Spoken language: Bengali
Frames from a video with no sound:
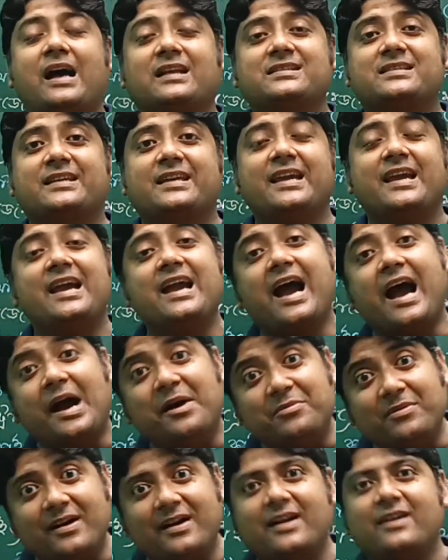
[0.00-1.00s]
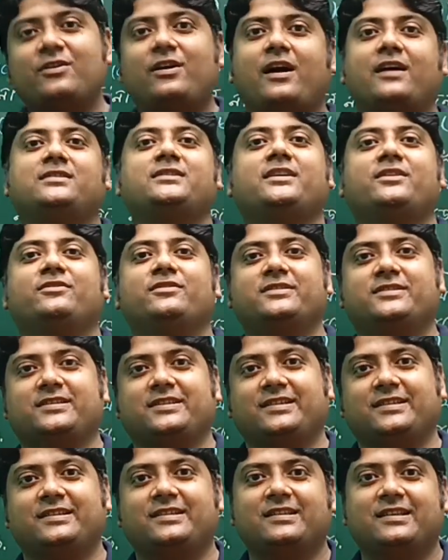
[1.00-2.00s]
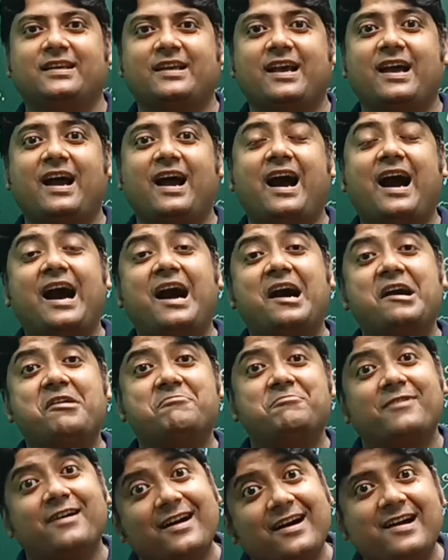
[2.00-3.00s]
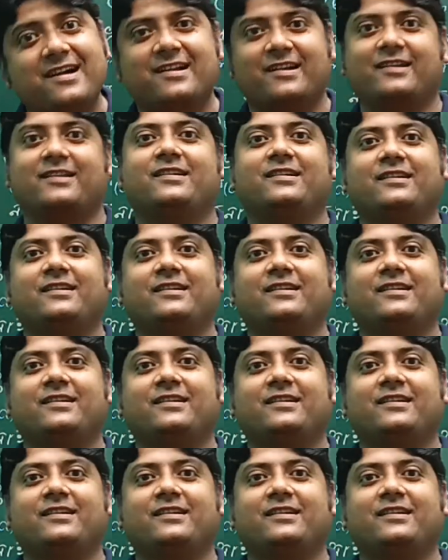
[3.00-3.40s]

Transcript: আজকে আবার হাজির হয়েছি আবার